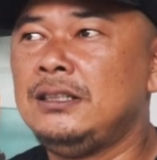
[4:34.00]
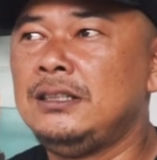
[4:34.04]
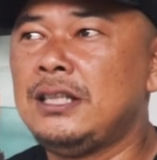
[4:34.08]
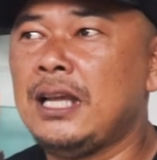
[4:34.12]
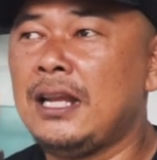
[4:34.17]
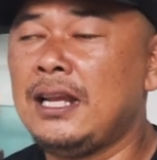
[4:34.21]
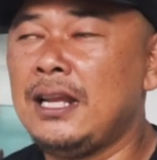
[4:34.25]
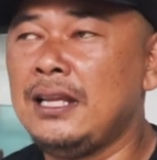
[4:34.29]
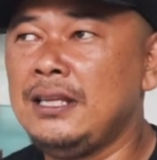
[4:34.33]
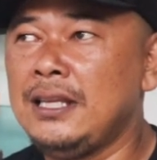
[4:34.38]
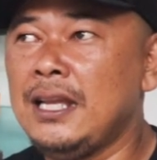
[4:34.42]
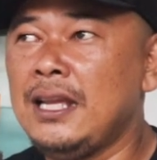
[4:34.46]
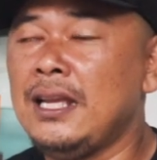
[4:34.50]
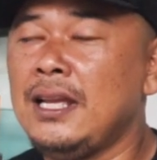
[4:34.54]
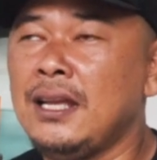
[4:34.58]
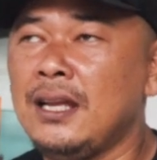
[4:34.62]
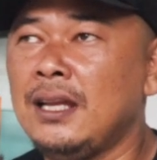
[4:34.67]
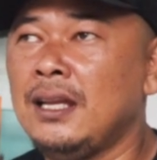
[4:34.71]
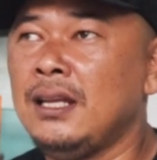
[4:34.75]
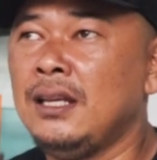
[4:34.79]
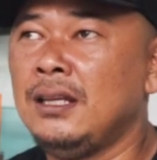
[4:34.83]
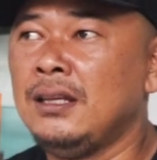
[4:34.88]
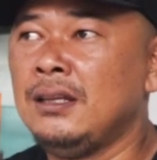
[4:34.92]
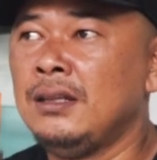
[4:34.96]
caranya
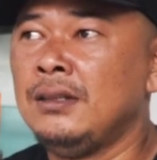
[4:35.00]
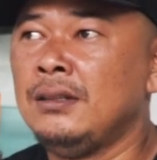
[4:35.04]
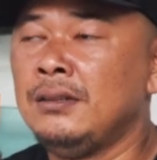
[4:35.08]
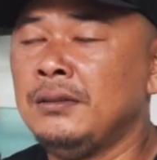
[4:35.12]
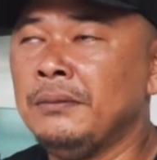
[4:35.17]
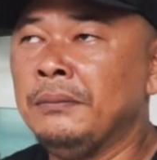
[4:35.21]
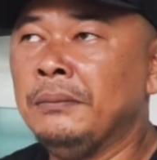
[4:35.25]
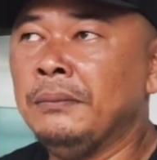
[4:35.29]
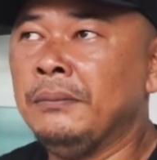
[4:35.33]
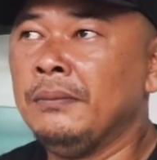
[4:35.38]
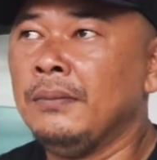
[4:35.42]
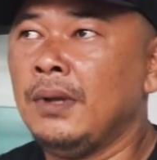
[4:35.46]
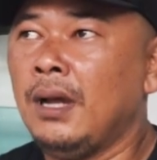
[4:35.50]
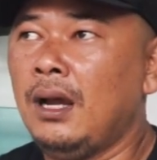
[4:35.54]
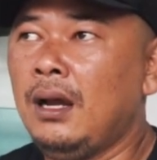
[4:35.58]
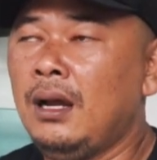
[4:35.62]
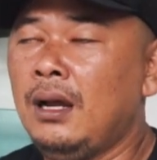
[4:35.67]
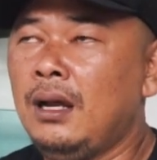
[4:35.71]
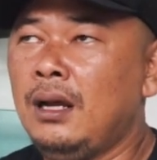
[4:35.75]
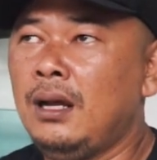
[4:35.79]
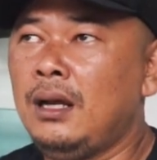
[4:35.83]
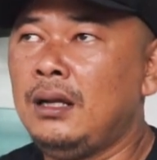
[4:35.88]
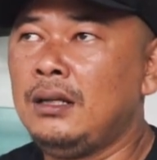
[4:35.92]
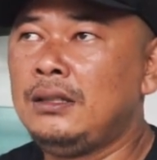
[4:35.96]

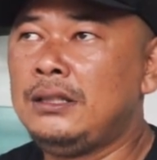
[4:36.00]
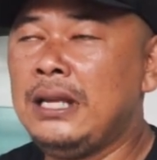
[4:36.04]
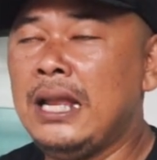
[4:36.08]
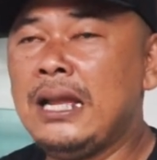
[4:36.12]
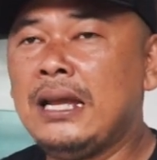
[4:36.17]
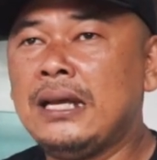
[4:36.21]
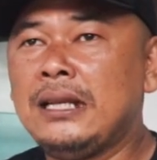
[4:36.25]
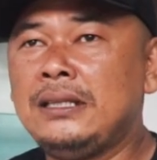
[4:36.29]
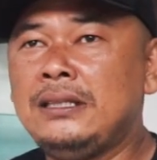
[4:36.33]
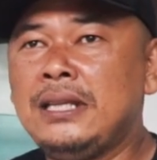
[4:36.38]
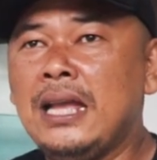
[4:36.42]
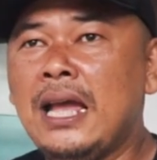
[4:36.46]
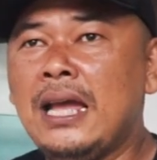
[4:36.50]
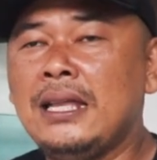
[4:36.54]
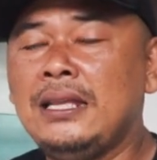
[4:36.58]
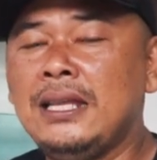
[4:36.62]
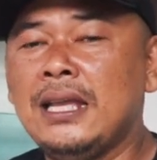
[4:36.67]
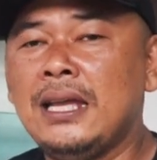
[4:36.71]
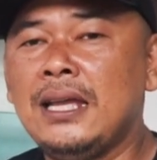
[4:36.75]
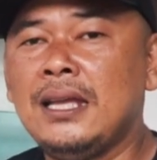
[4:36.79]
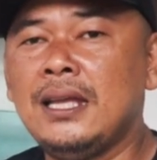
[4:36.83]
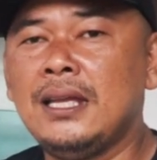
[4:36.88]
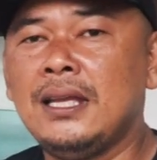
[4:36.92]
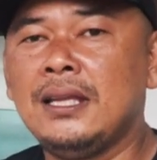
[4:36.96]
uh, dia kerja
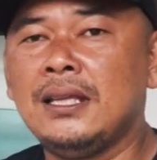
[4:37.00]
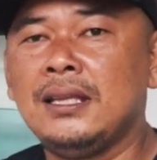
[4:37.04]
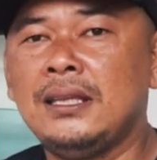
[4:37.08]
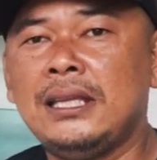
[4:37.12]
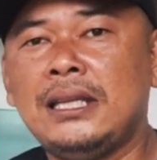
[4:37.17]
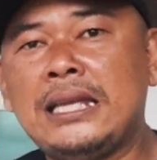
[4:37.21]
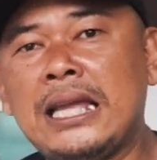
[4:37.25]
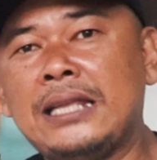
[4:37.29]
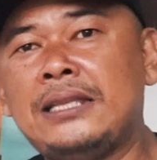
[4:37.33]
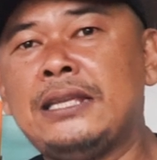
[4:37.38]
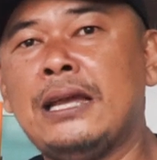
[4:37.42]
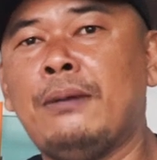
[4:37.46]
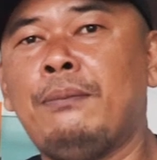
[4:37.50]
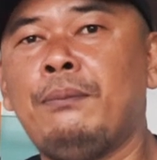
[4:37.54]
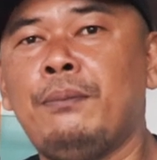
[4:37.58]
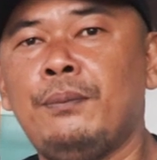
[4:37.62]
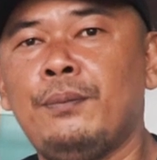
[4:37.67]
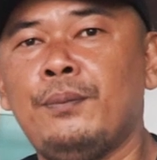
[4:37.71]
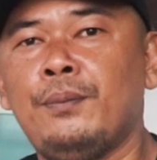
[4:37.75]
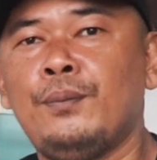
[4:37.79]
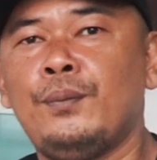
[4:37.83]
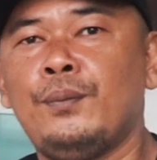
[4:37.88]
hanya tiga jam.